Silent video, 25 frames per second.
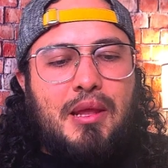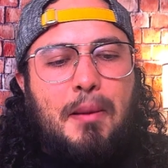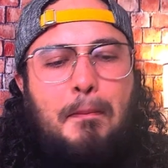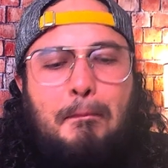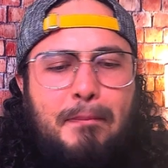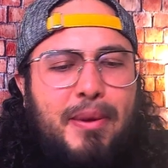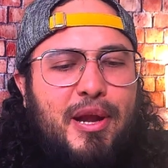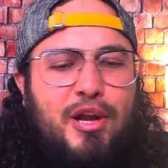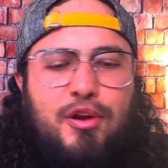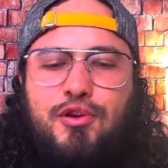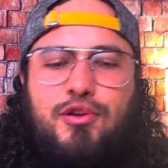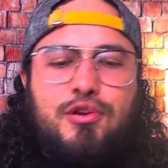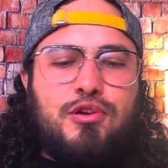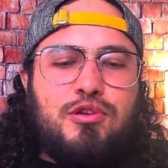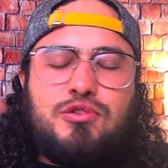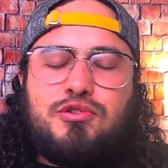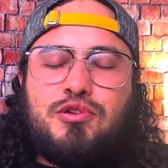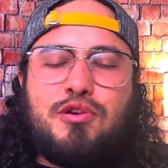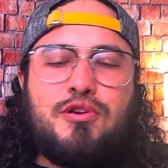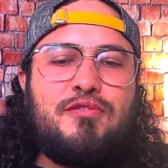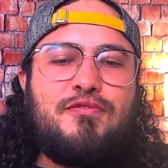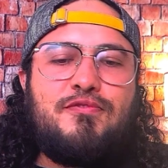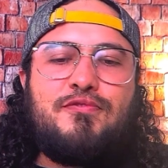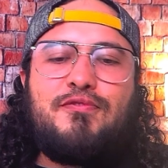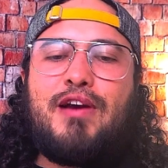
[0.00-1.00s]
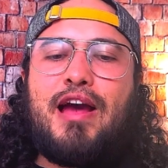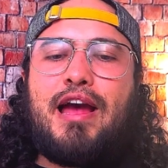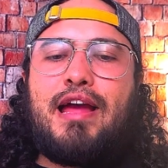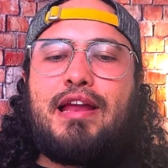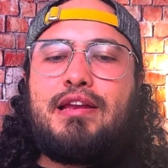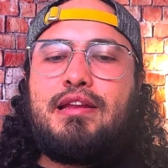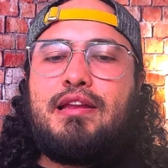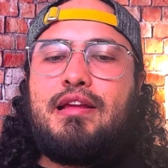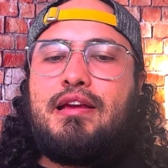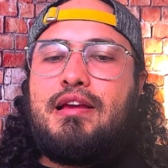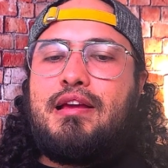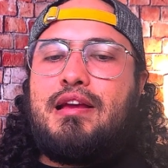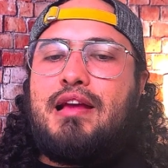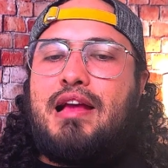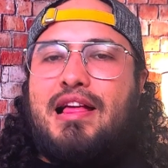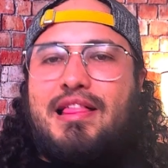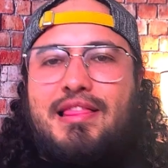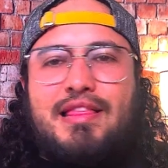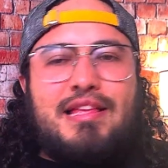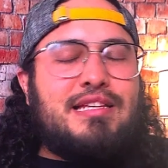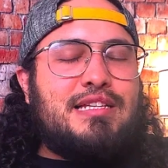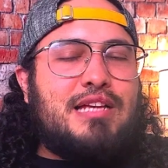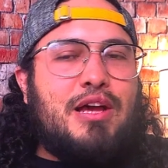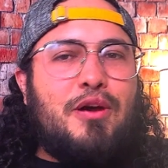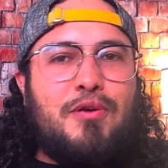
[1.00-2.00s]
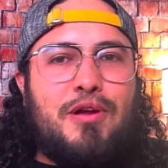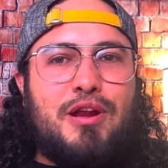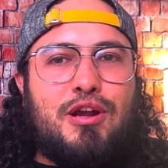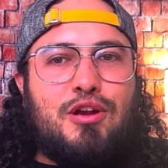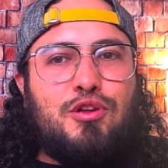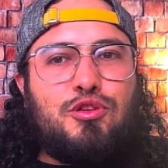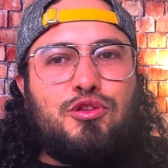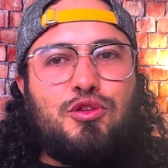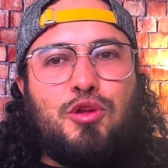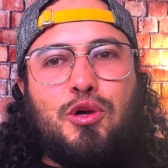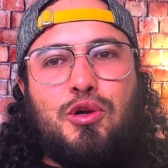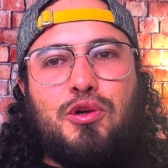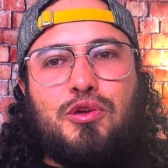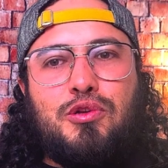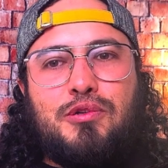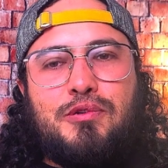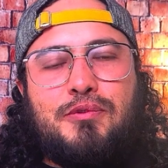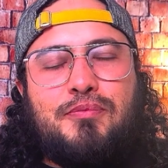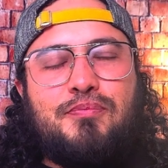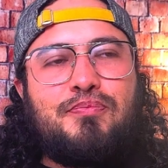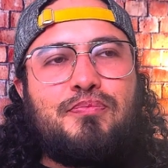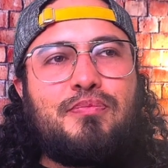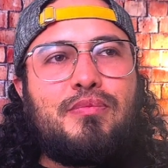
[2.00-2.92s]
pero no soy fan de saberlo todo.